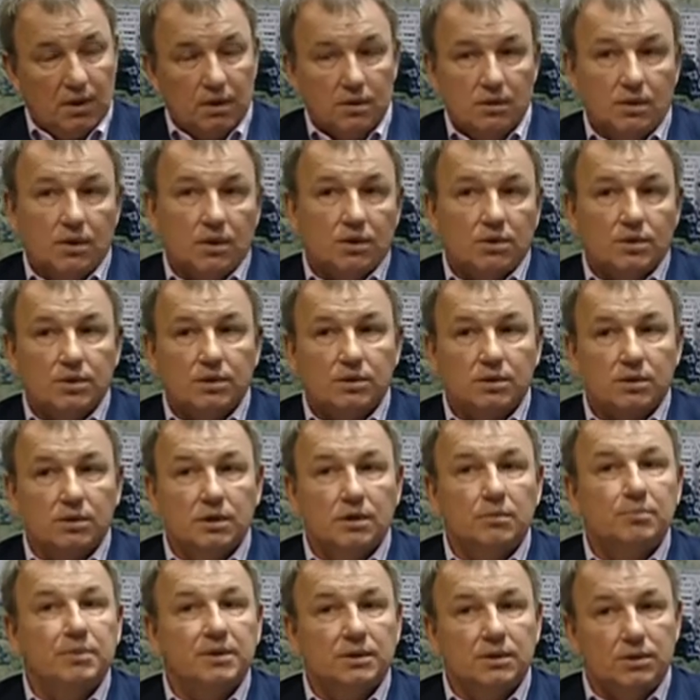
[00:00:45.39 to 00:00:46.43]
Даже если
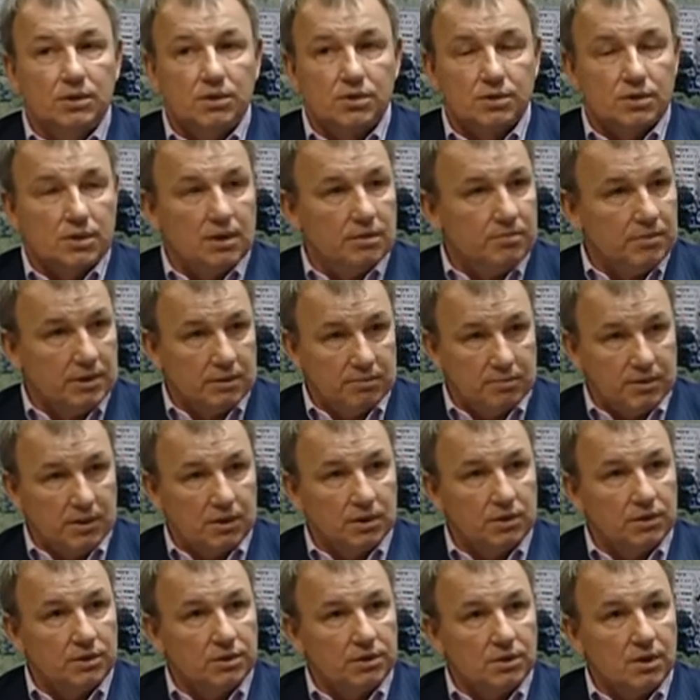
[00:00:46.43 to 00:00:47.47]
гипотетически
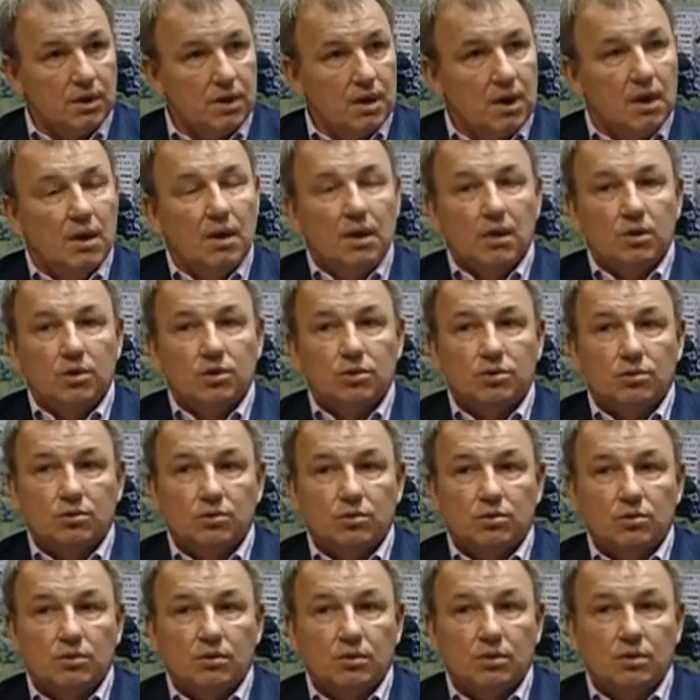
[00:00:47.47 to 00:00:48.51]
предположить,
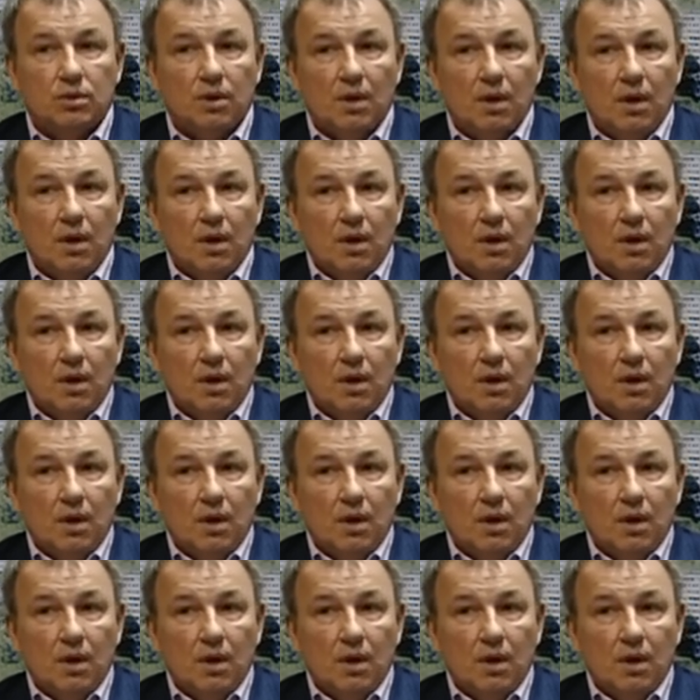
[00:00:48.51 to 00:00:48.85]
что